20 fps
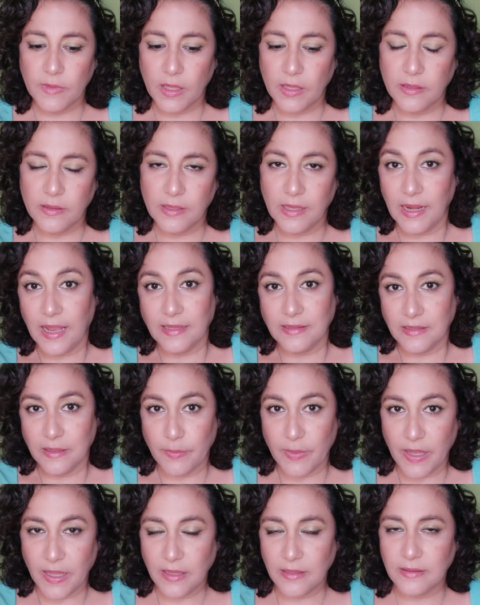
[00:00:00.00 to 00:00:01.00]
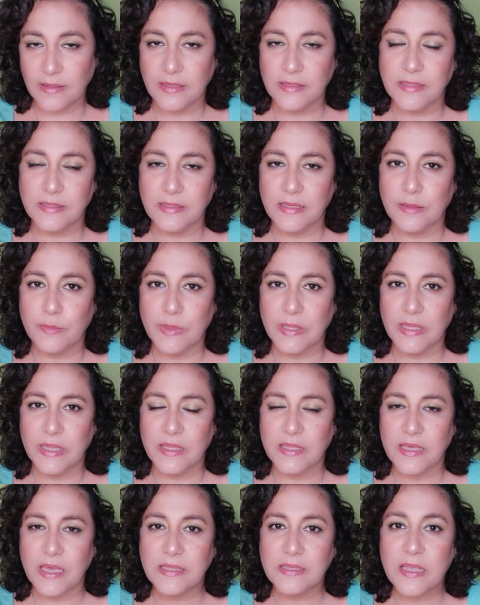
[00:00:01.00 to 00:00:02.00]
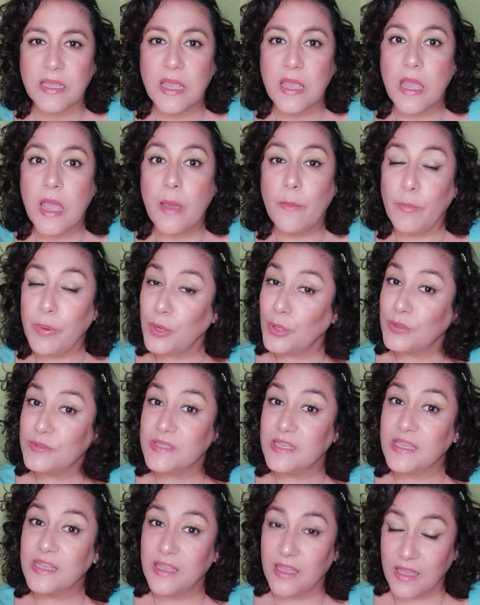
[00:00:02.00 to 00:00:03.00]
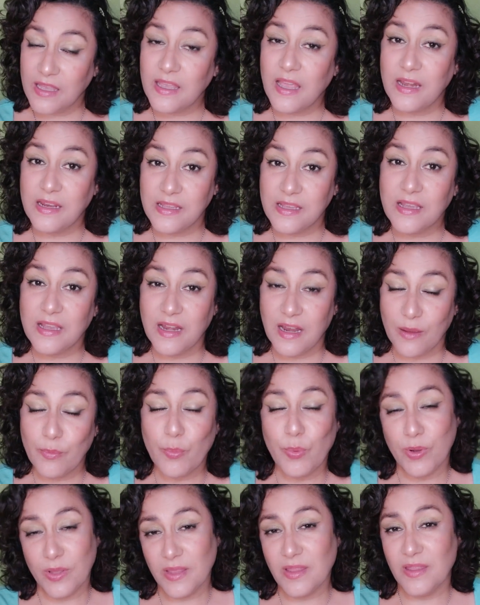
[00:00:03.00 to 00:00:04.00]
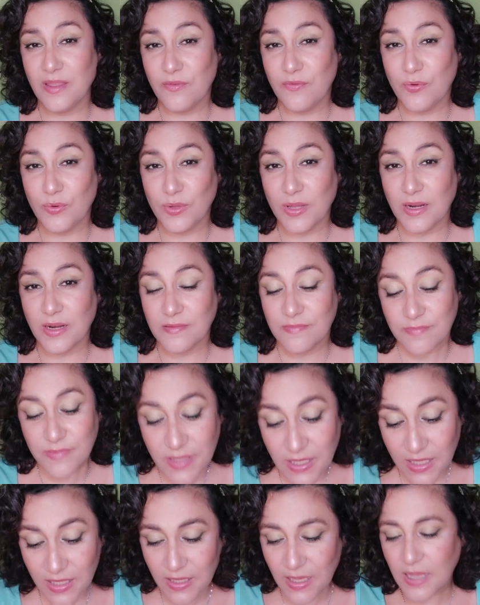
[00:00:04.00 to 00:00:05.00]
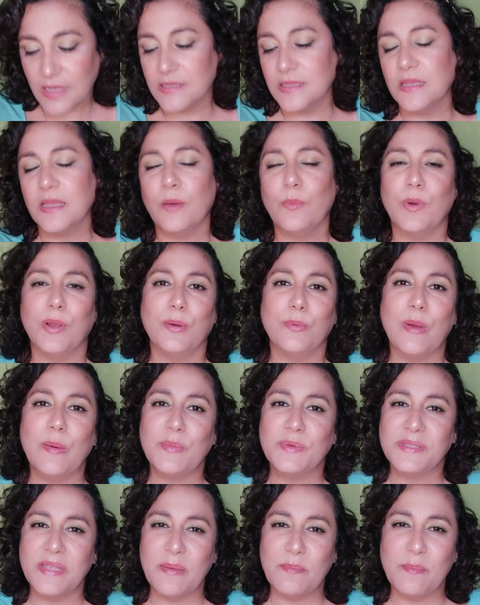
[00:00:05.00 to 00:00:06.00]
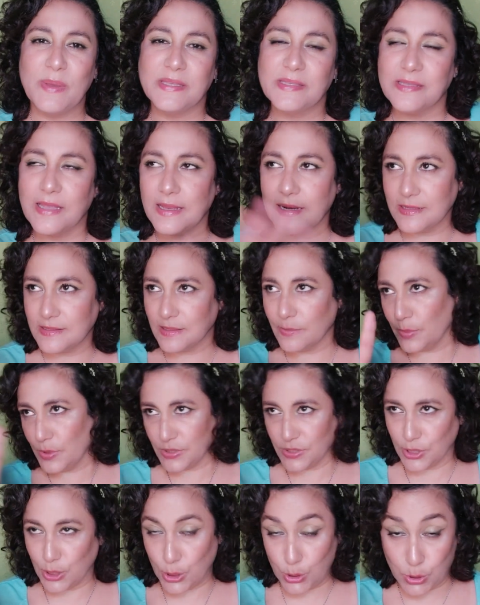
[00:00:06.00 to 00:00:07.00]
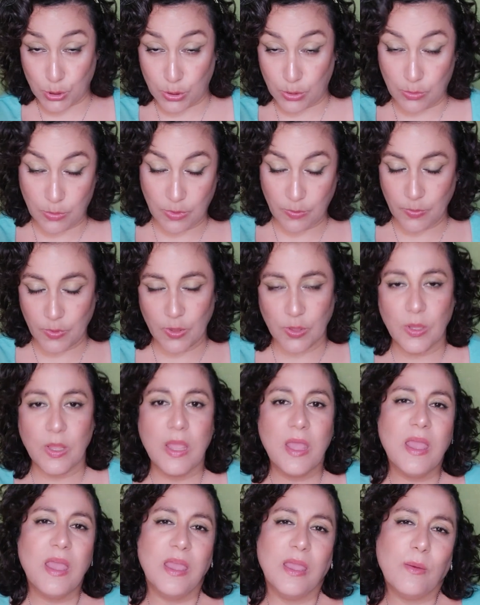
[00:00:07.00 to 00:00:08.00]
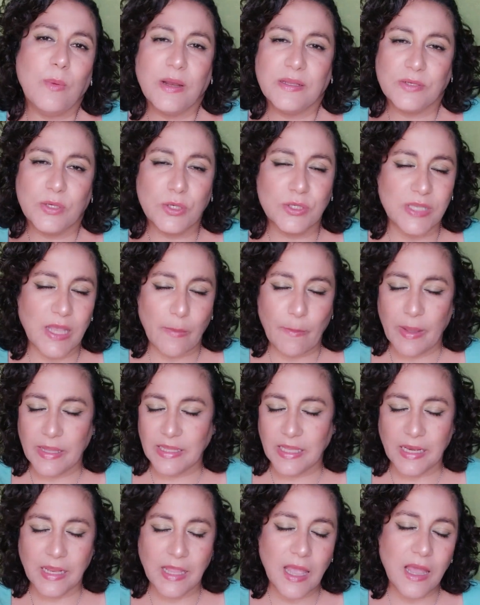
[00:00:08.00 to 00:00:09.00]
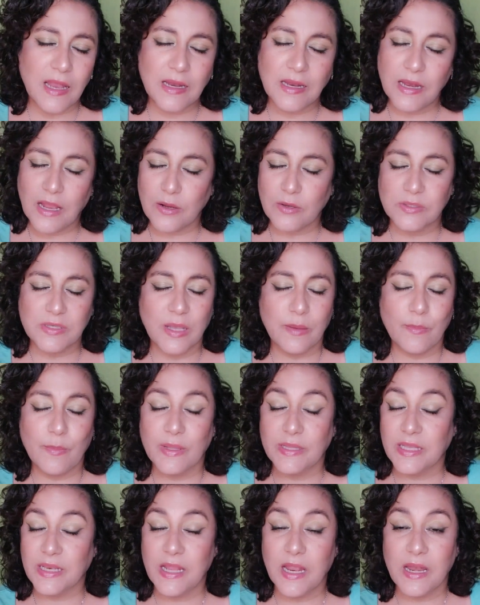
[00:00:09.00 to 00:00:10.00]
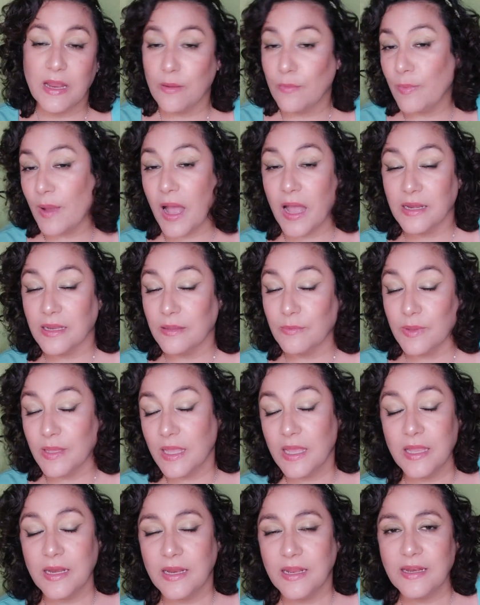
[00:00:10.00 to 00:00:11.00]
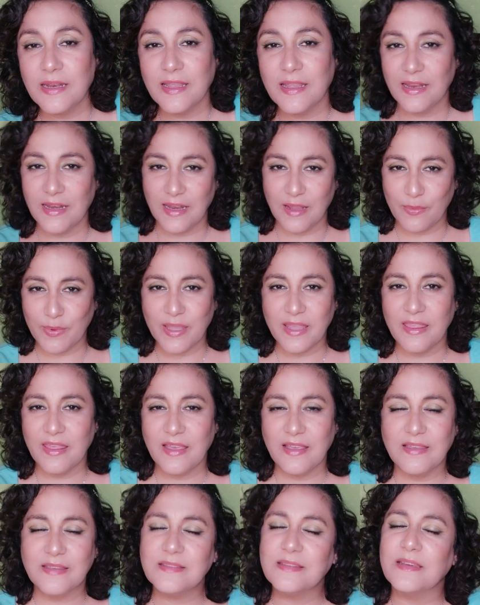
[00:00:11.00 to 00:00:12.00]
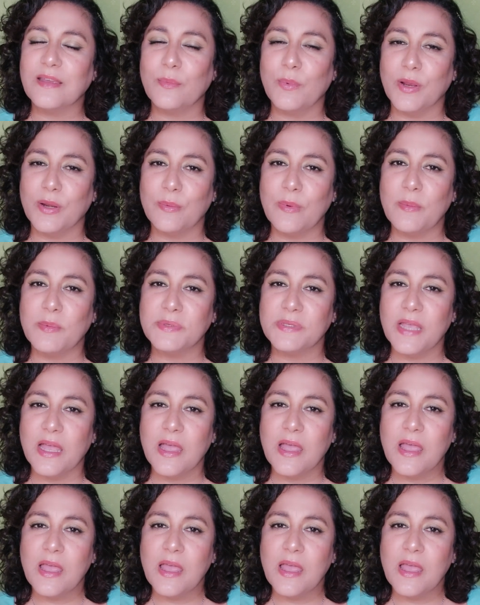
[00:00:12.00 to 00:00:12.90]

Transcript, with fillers: de lástima deshacerme de ellas, pero sé que hay alguien que las puede disfrutar. ¿Sí? Así que bueno, vamos a empezar así, porque si no yo me pongo... Igual son cosas materiales, las cosas materiales van y vienen en la vida, así que bueno, vamos a